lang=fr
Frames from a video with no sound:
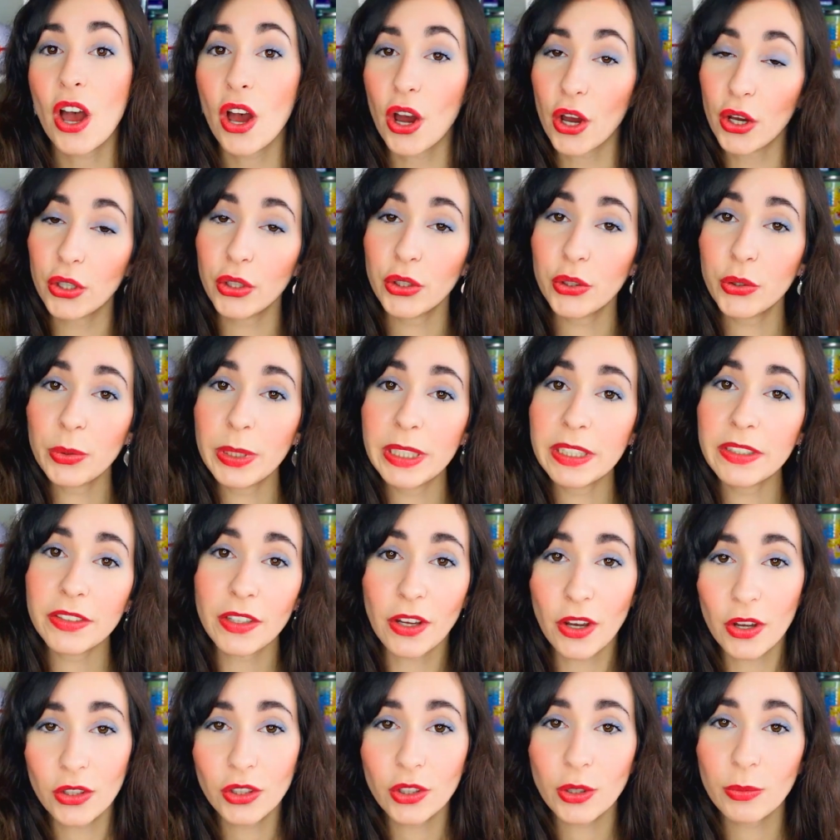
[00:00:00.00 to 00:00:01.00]
Ensuite,
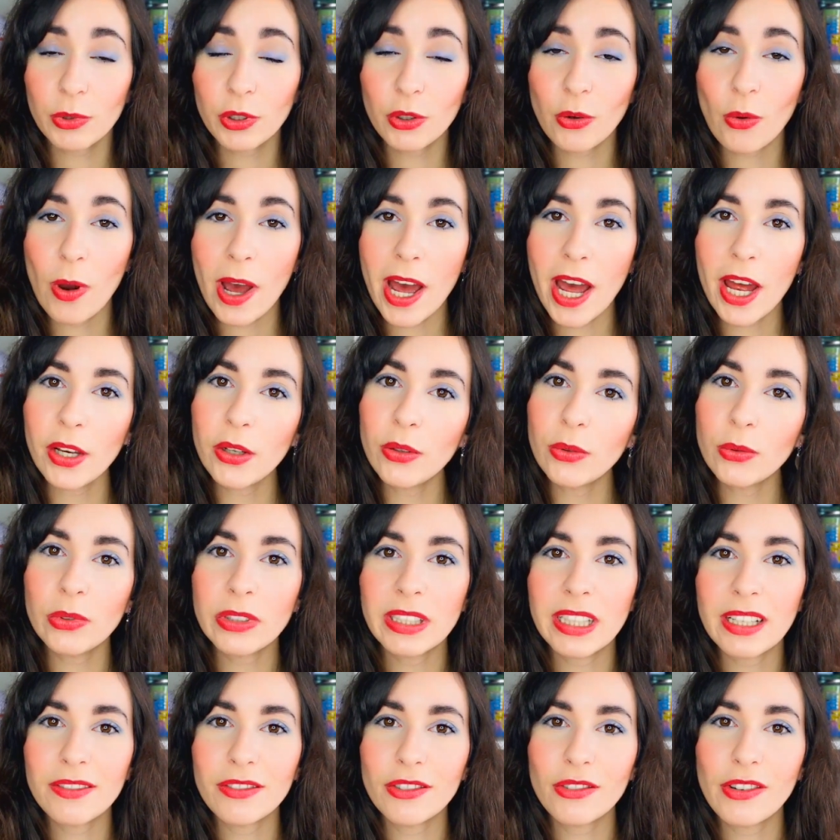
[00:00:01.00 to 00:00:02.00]
en top 3,
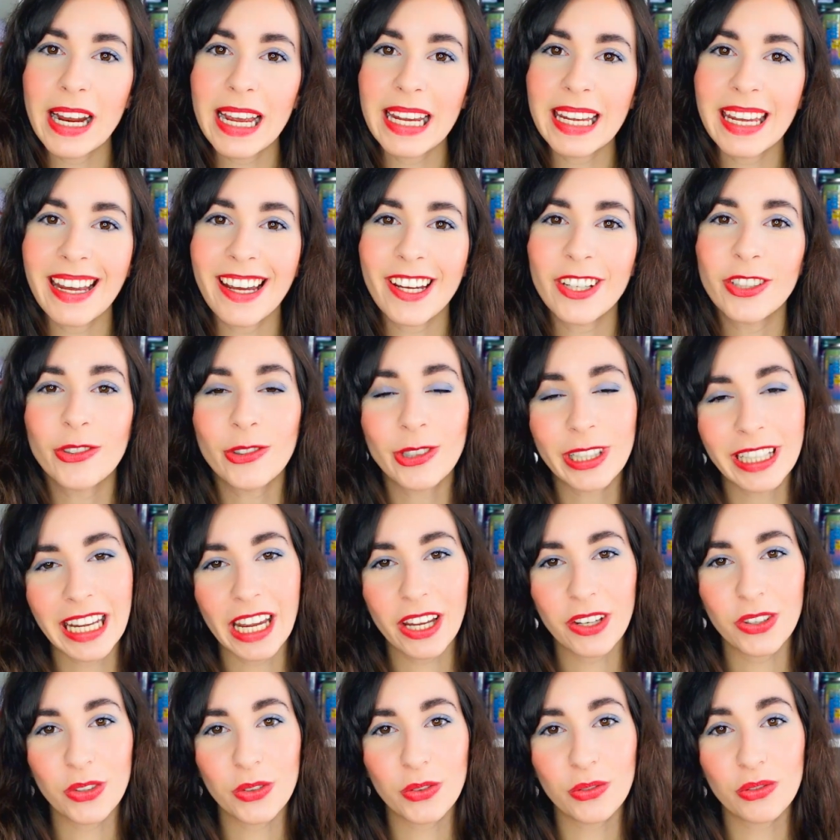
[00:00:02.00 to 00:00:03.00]
nous avons la carte
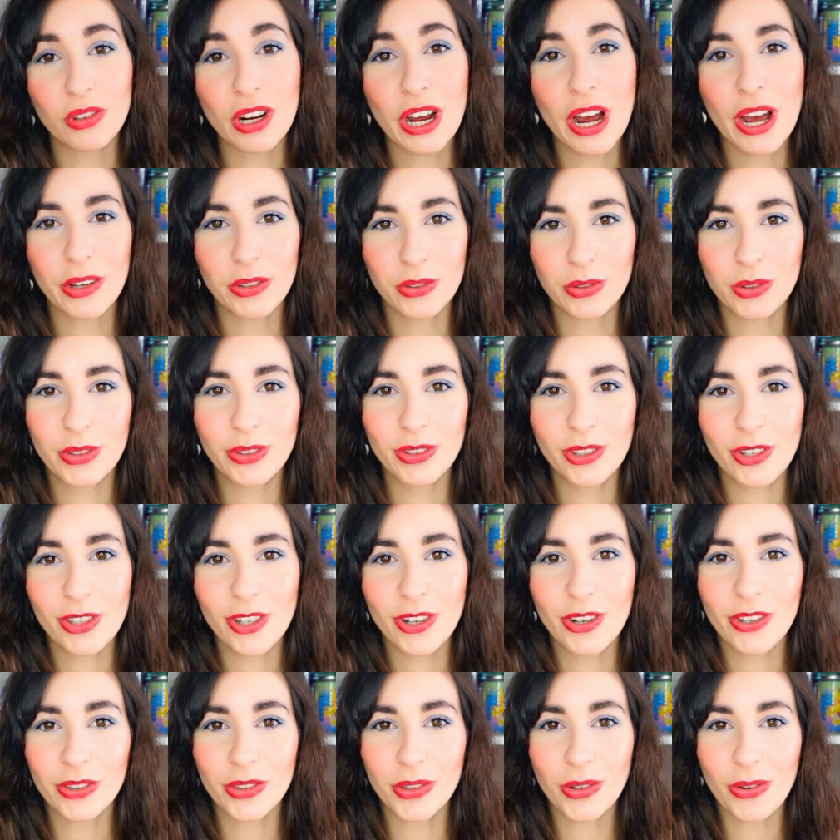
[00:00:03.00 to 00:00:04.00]
Gardevoir
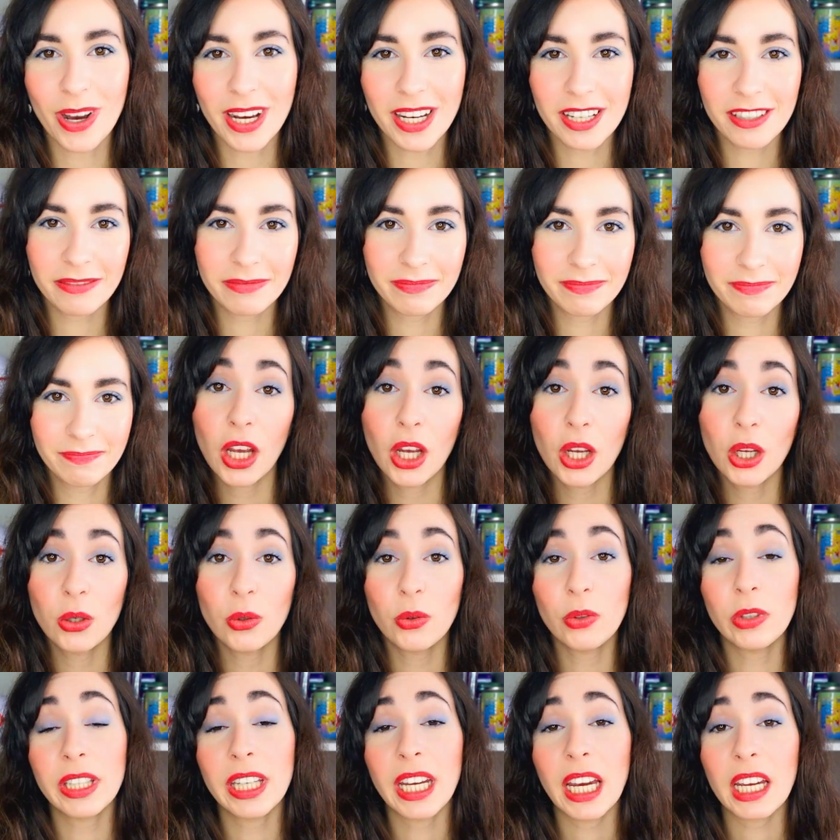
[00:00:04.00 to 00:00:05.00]
233.
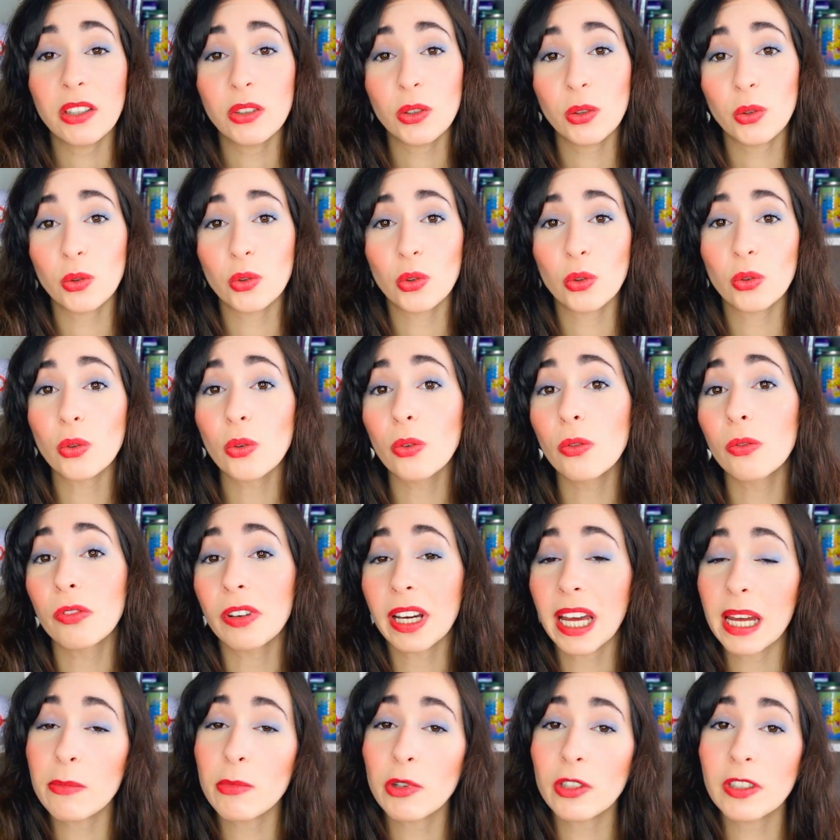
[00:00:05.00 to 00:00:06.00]
Une carte que je trouve
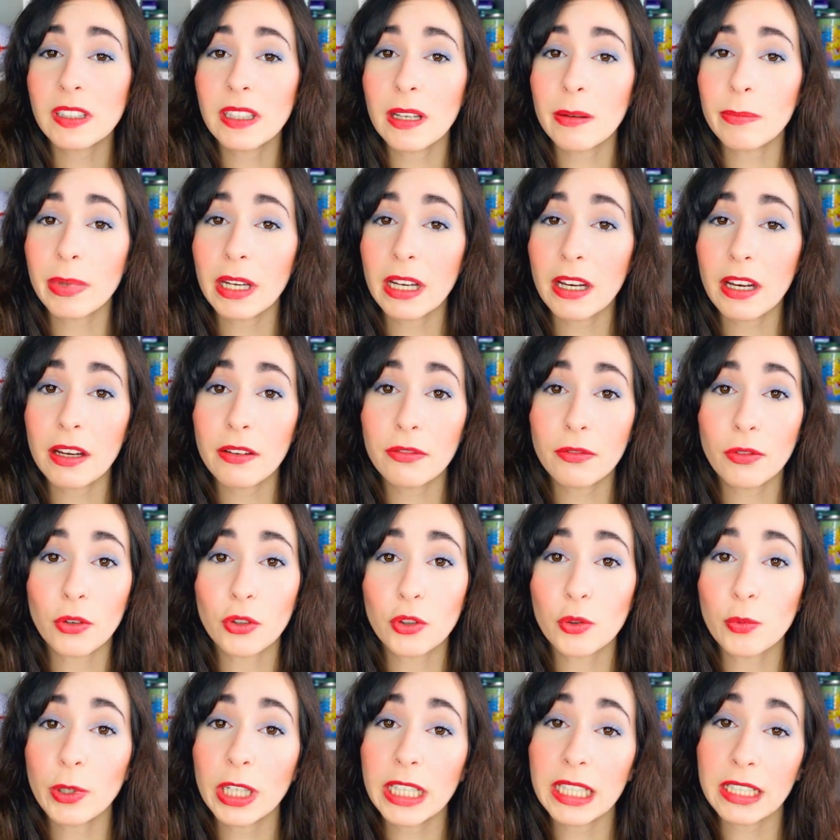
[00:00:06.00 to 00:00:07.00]
vraiment sympa,
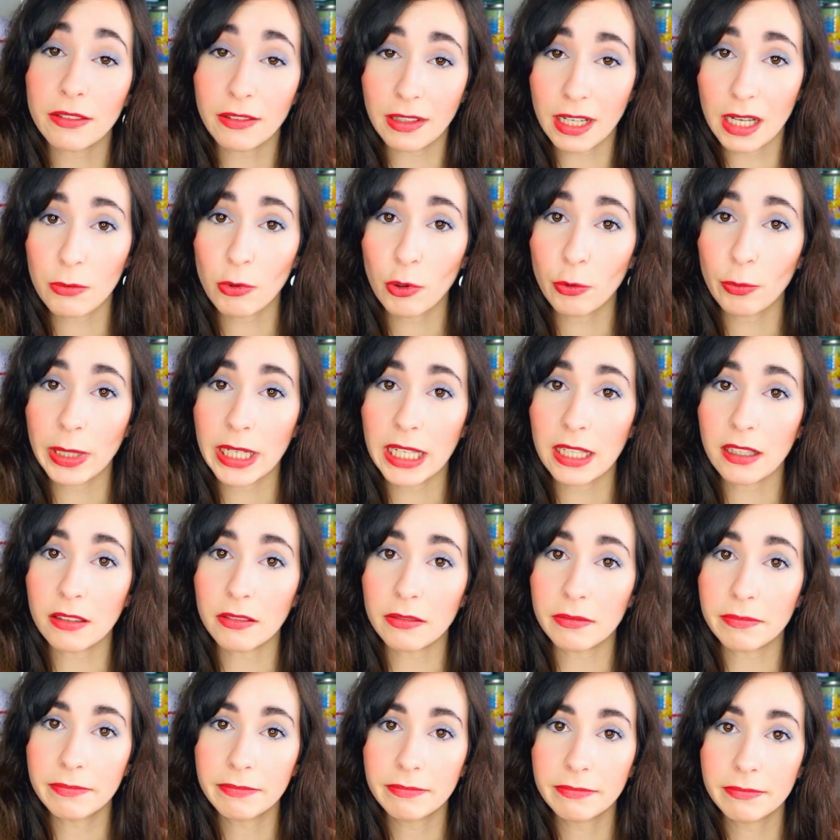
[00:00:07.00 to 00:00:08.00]
franchement elle est vraiment
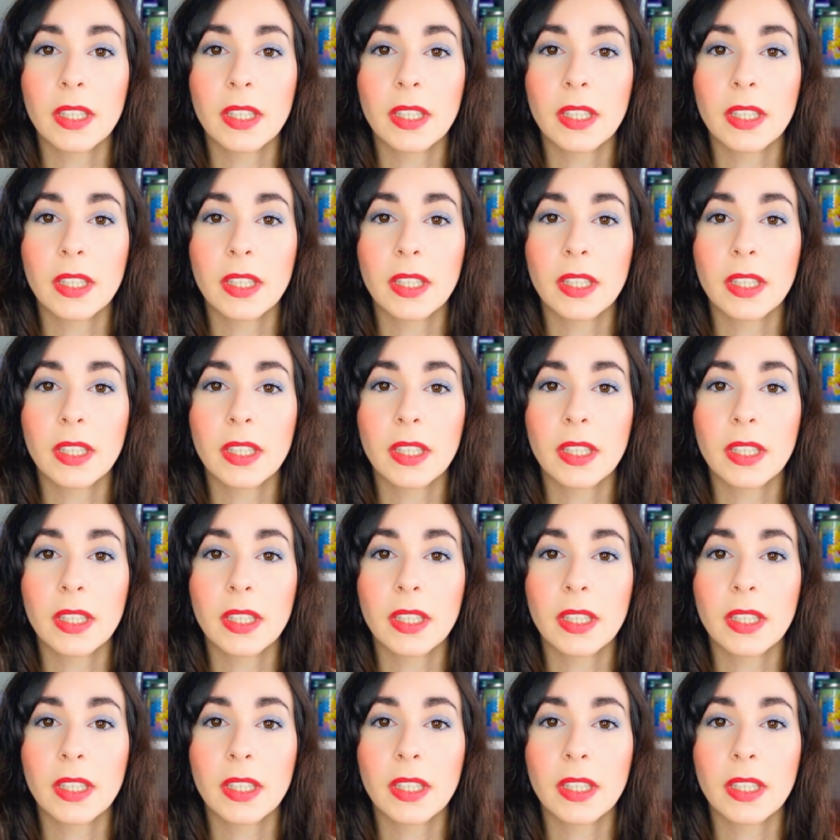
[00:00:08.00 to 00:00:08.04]
belle.